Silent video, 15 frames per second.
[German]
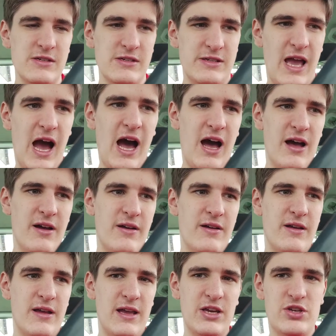Ja,
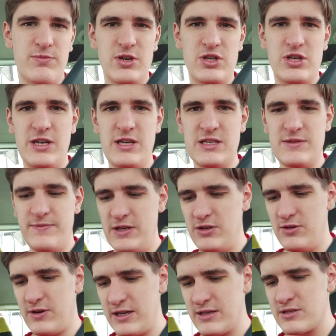ich möchte in diesem Video
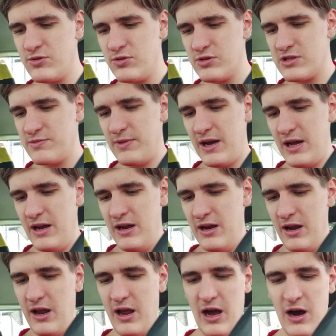ganz kurz
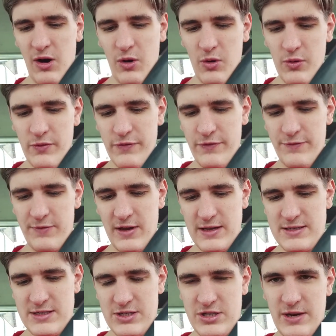mal auf
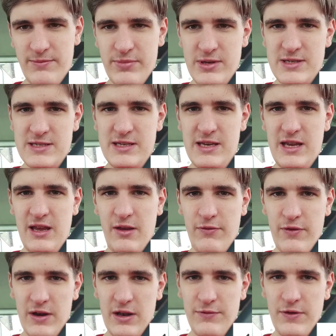das Champions League
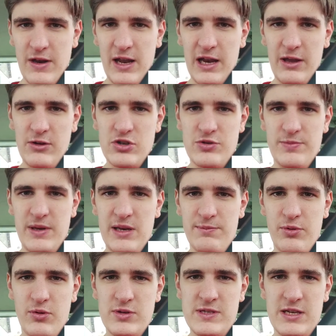Viertelfinal-Rückspiel
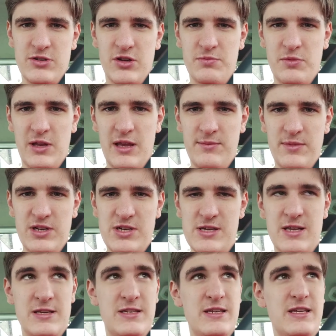Borussia Dortmund gegen
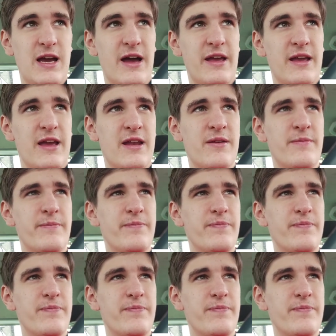Manchester City eingehen.